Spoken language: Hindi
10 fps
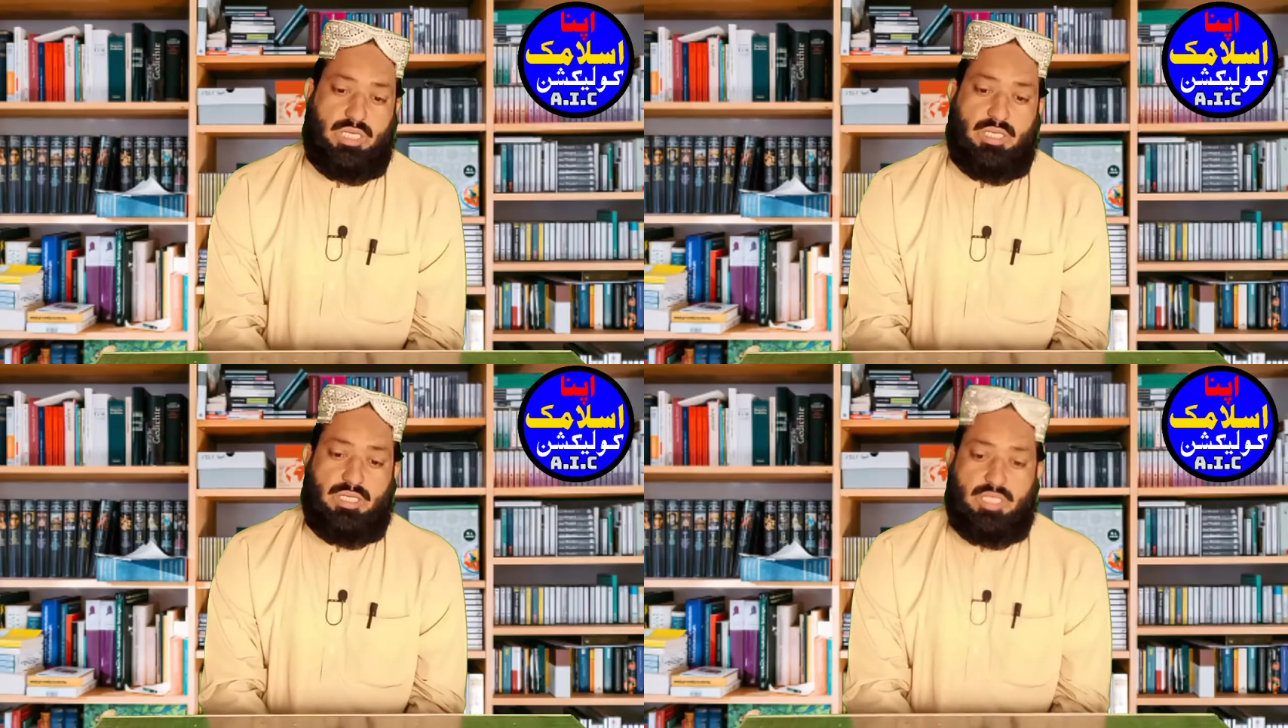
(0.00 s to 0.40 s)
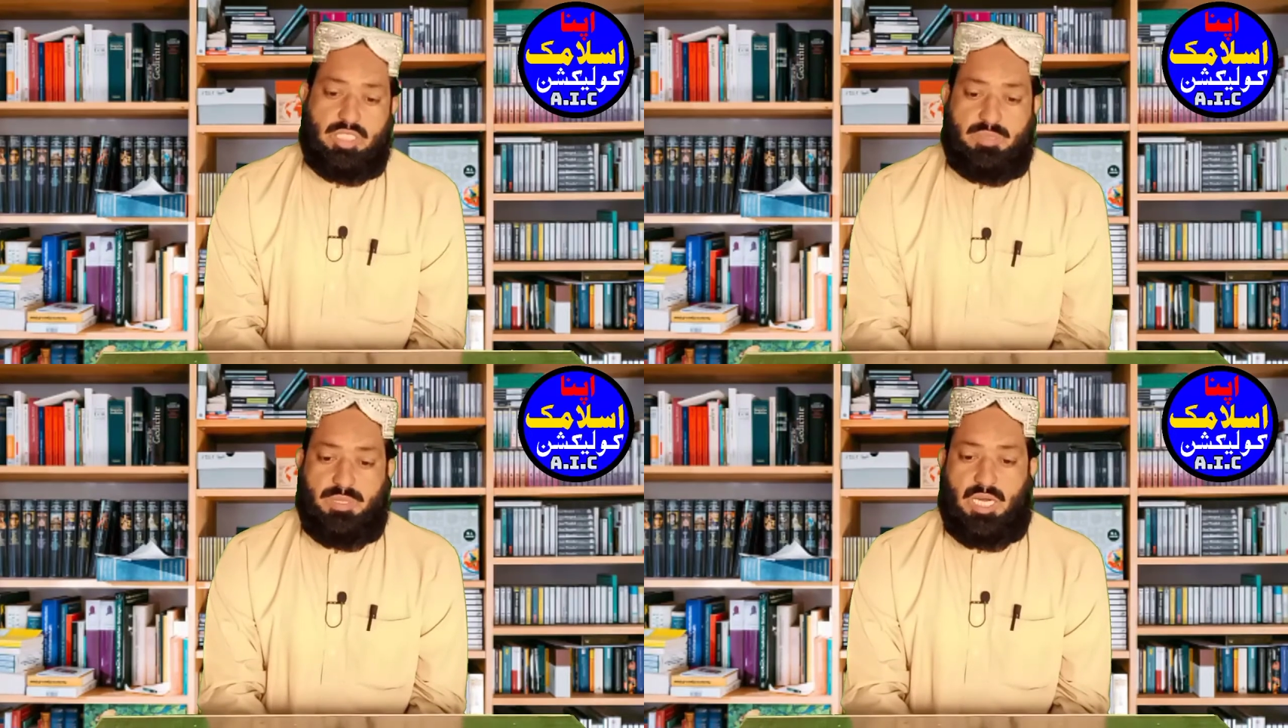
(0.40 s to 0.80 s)
है
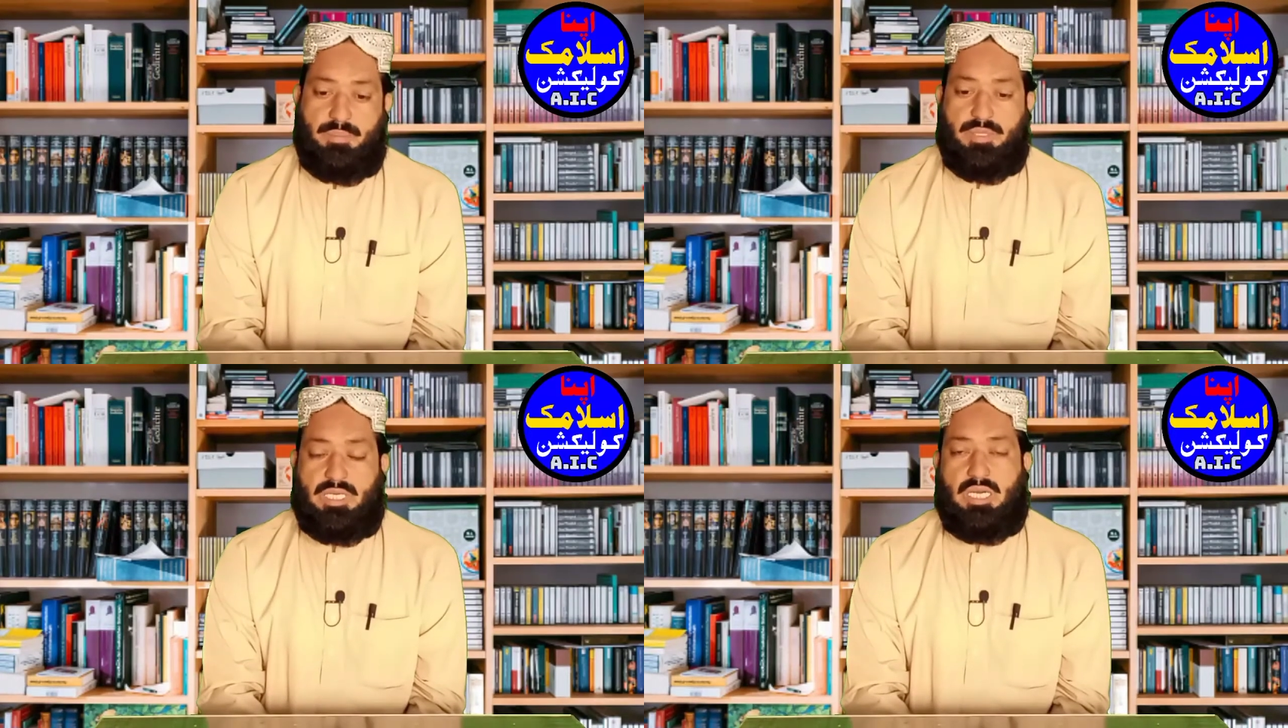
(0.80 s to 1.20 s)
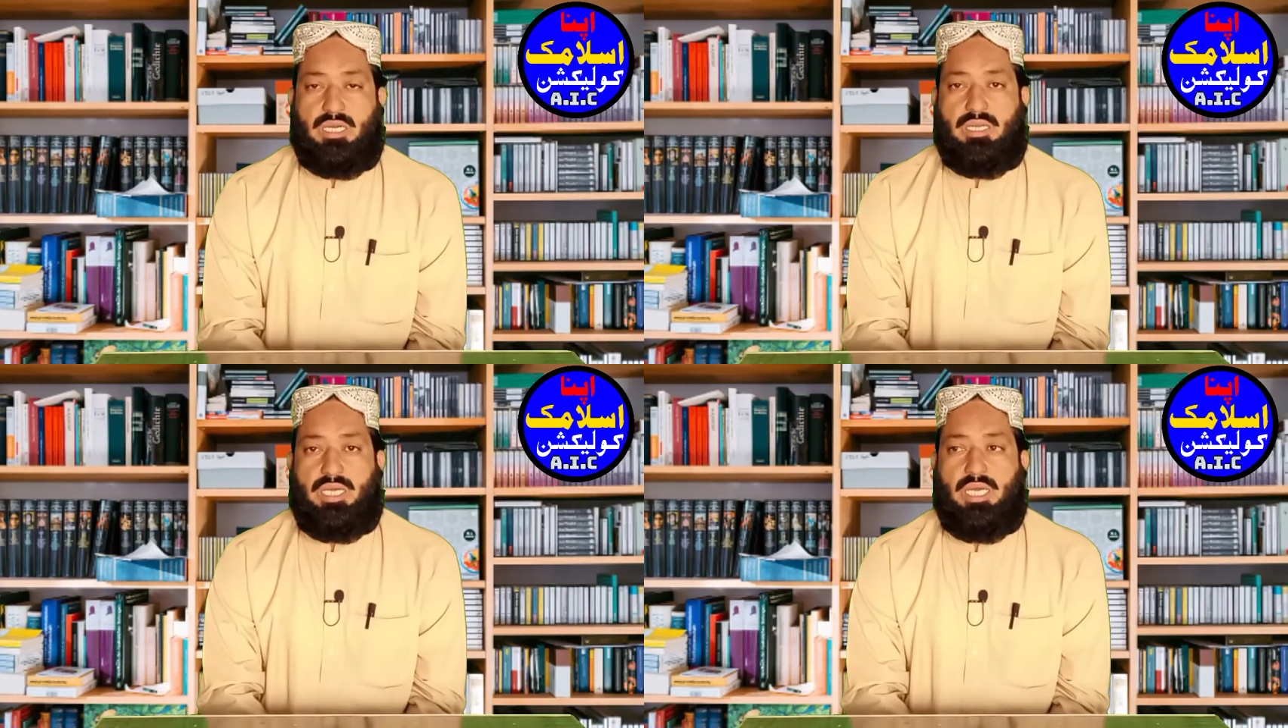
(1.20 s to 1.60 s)
इसमें आपने क्या
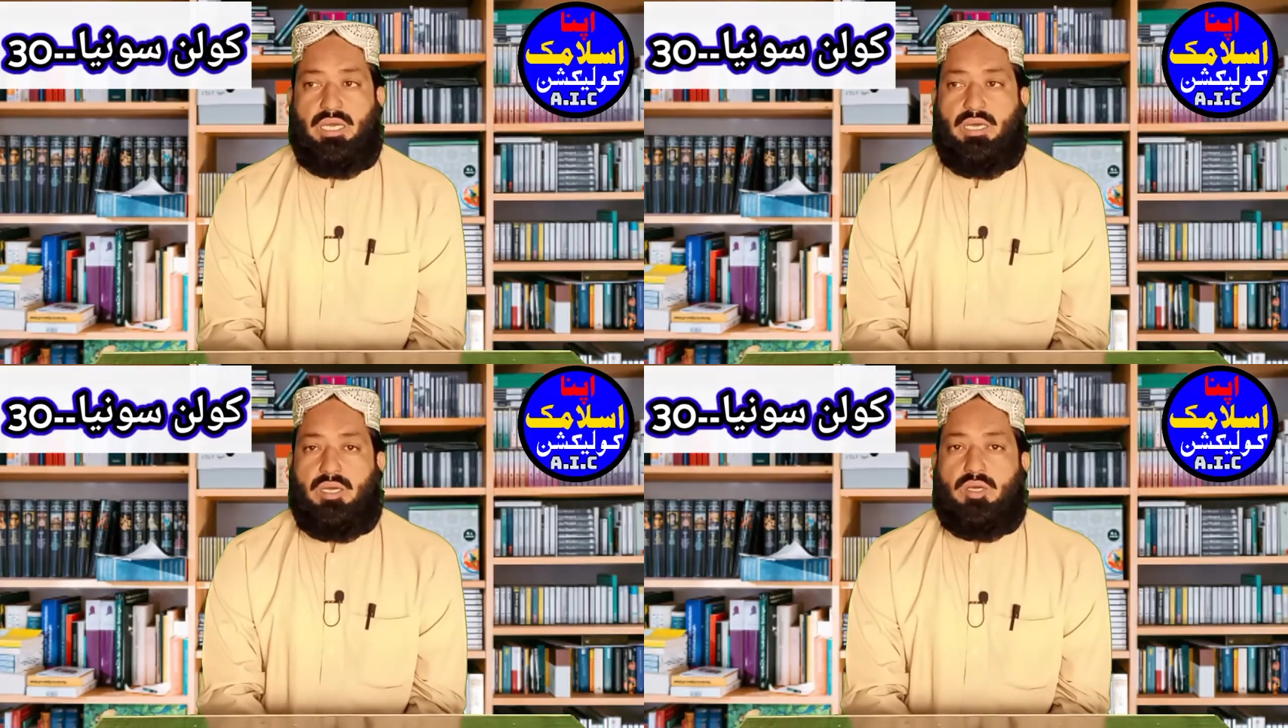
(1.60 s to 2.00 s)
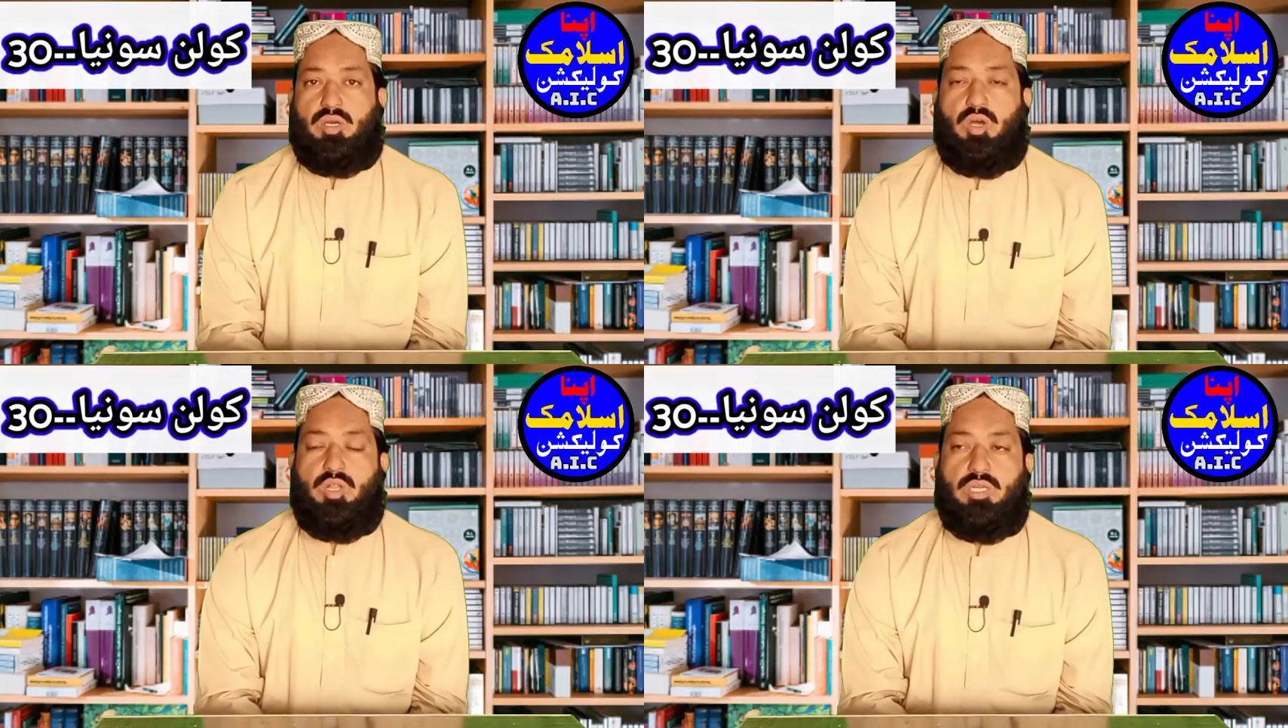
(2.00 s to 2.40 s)
करना है
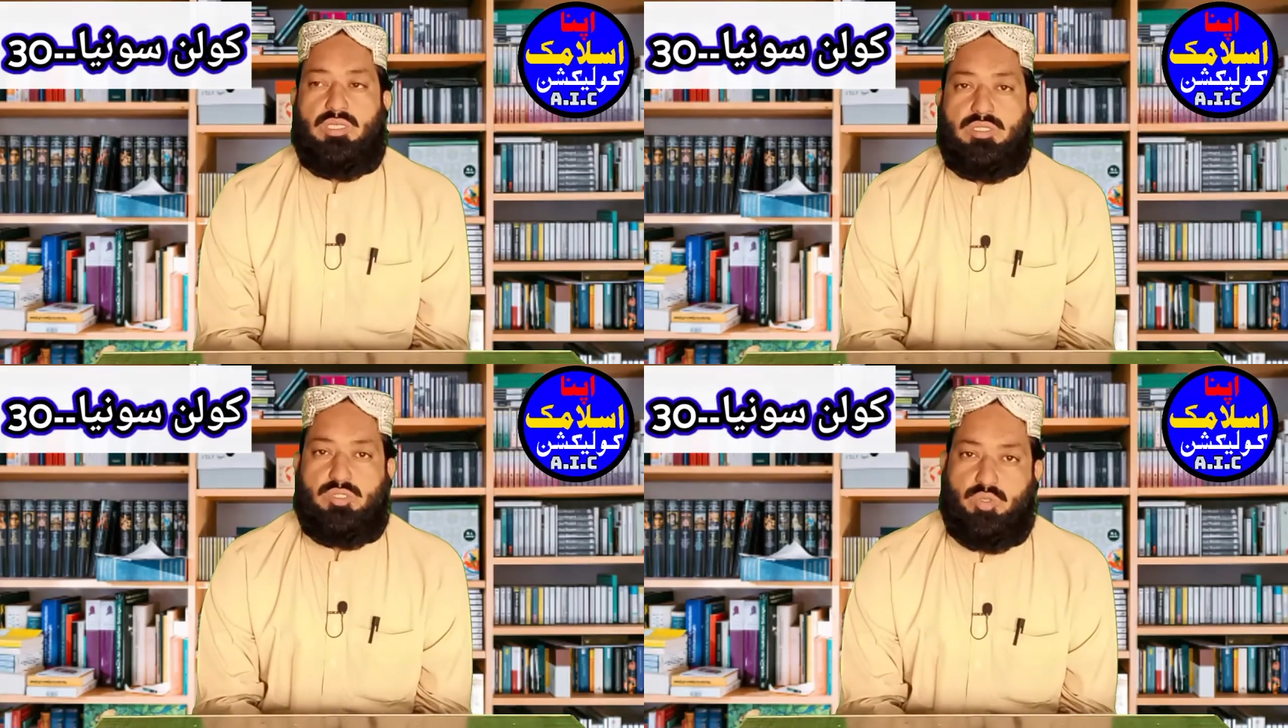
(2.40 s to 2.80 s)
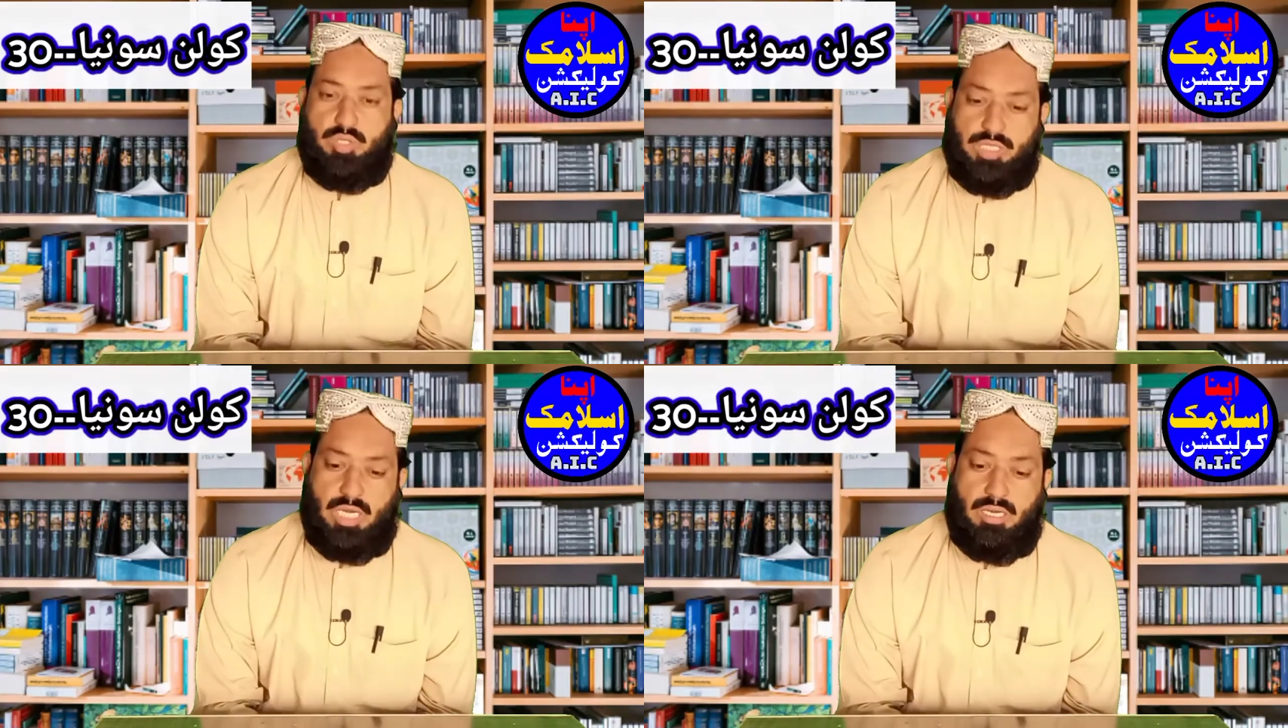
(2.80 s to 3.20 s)
कॉलन
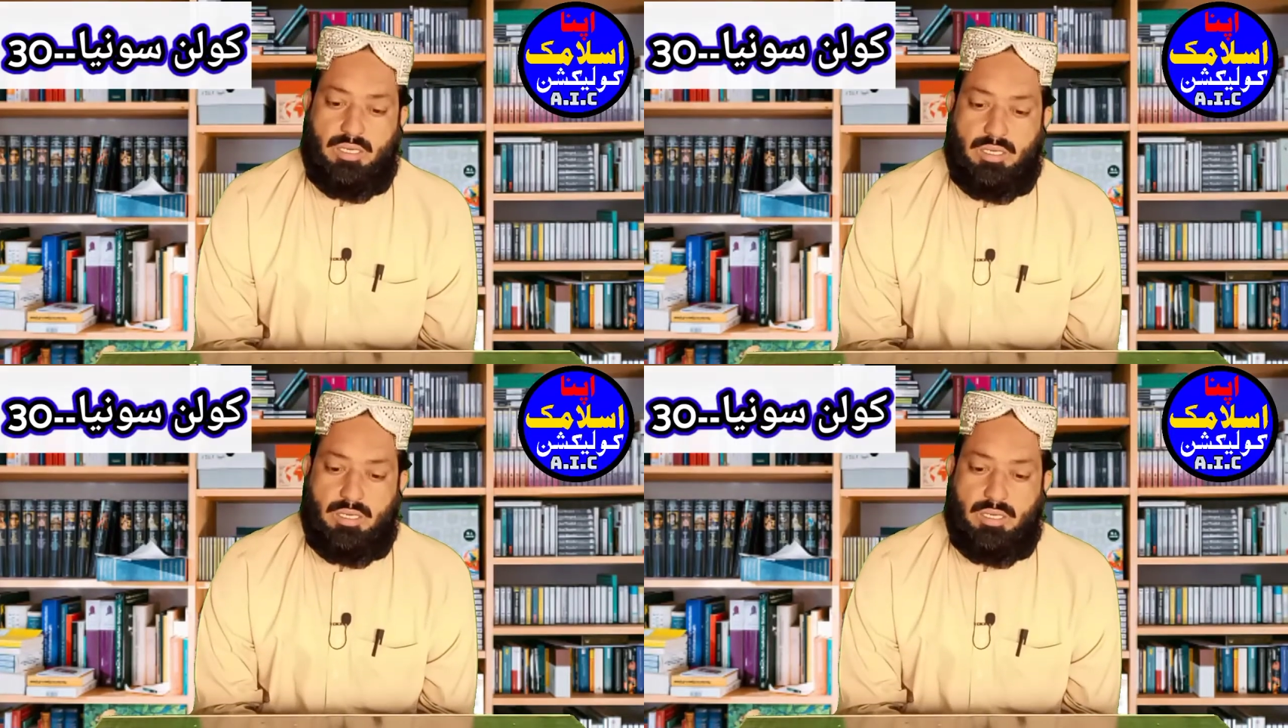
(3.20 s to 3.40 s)
सोनिया